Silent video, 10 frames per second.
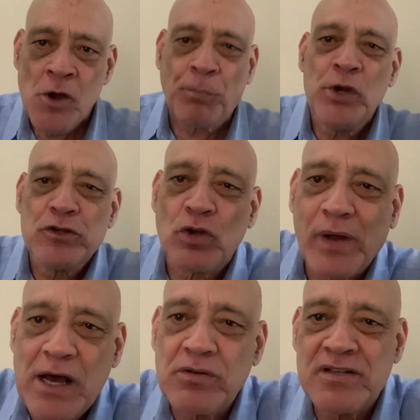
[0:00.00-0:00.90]
Por isso eu
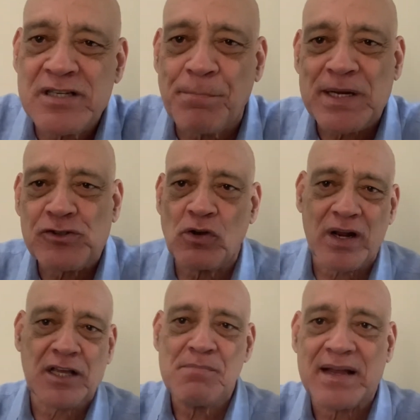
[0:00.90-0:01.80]
quero dizer para a
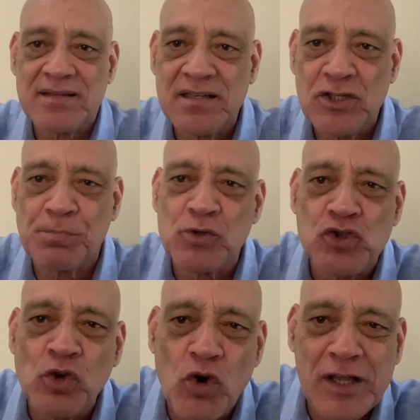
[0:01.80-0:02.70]
senhora que me assiste, para o
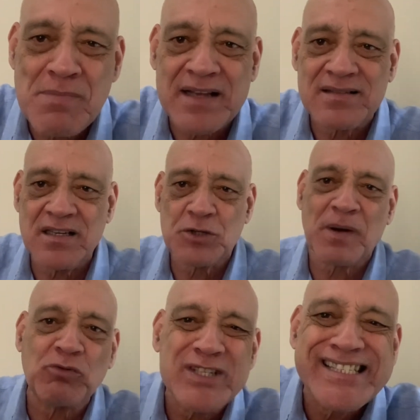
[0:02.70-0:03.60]
senhor que me assiste,
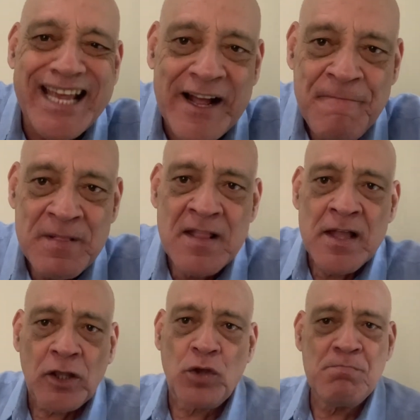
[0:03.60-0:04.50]
para você
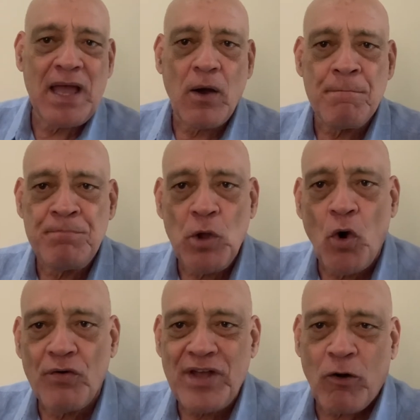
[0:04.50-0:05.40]
que me, me
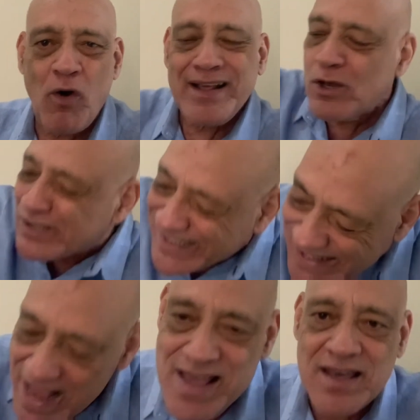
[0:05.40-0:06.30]
ouve agora, que eu
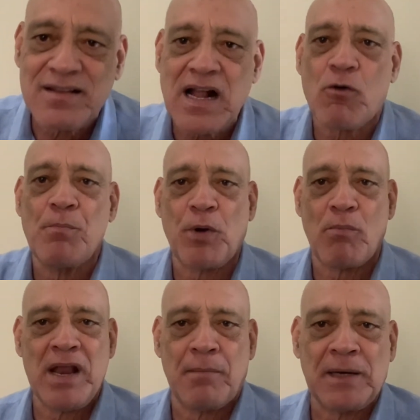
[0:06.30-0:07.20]
sei que está com
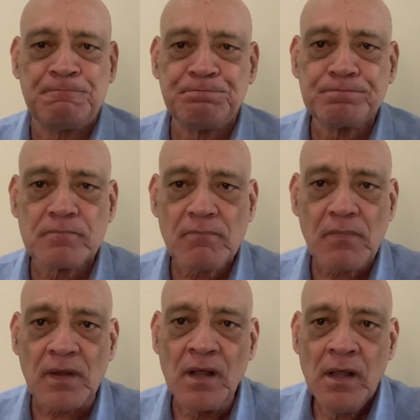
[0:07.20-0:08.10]
problema.
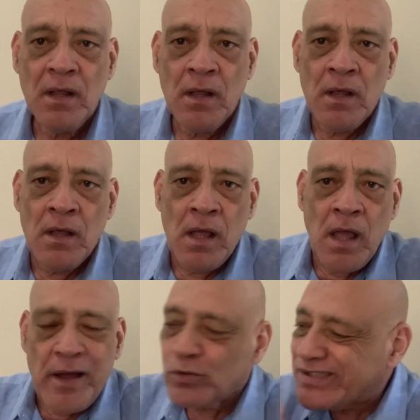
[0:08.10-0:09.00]

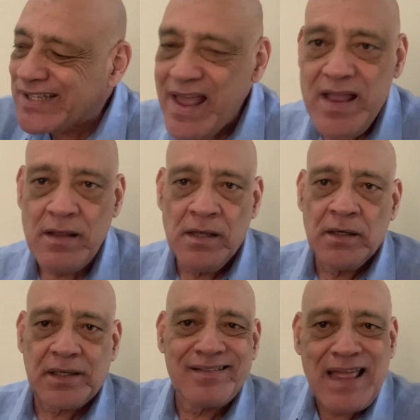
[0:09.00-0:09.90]
Eu sei
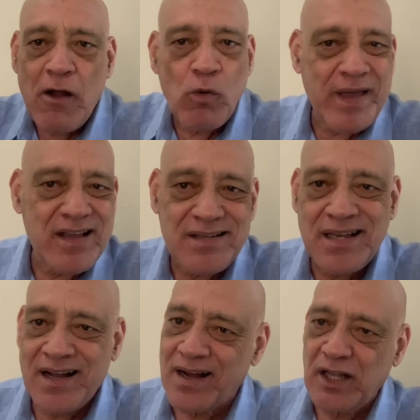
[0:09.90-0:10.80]
que tem alguém
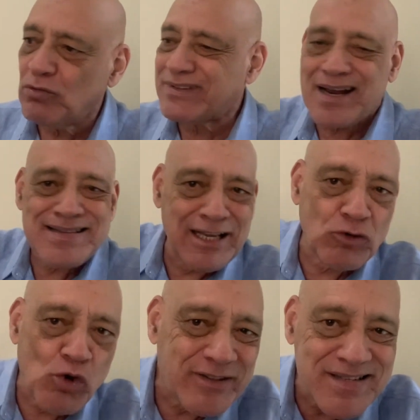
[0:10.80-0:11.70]
chegando, trazendo
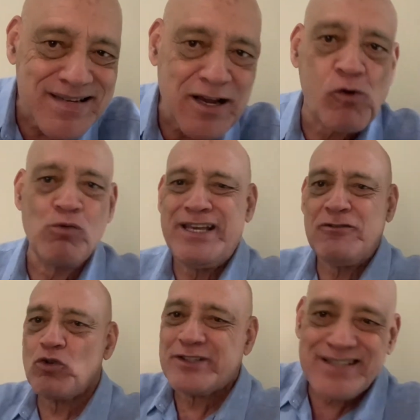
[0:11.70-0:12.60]
notícia ruim,
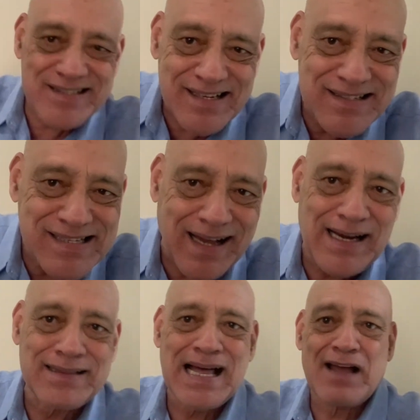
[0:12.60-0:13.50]
notícia
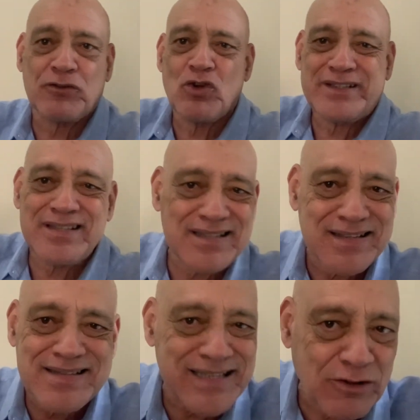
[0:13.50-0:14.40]
desagradável, notícia
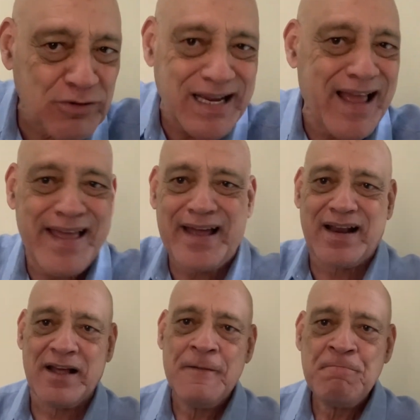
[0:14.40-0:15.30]
dizendo já
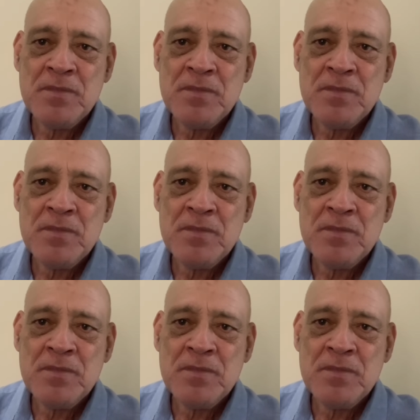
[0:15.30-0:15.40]
era,